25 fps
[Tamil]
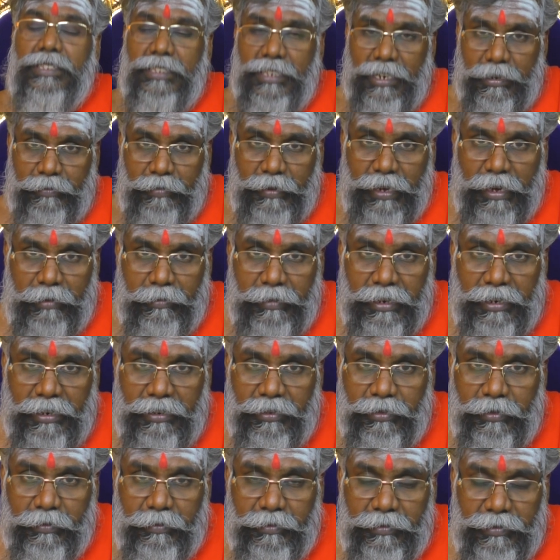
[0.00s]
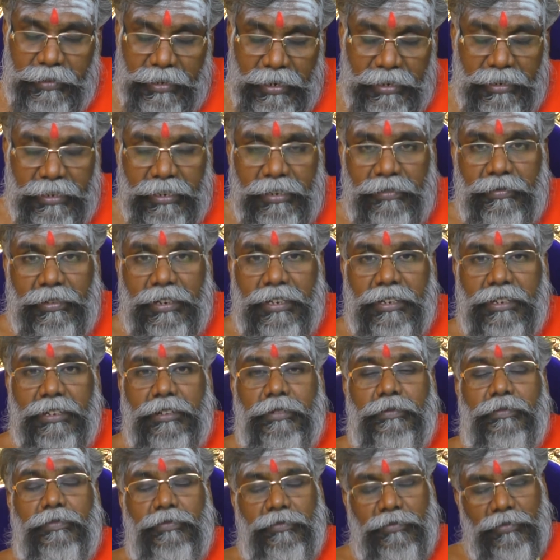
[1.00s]
சிறப்பாக அமையட்டும் நன்றி
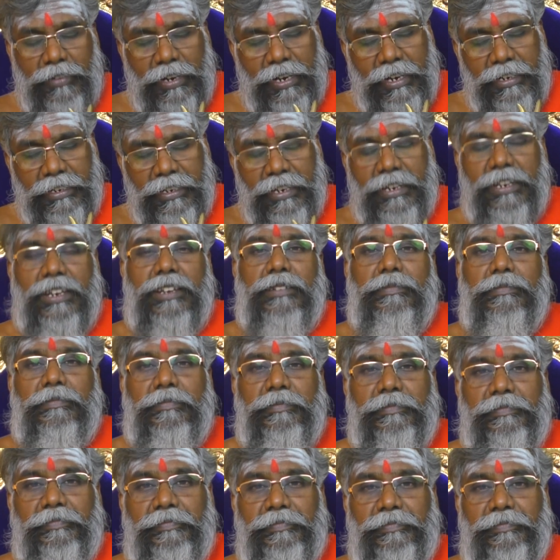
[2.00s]
வணக்கம் வாழ்க நலம்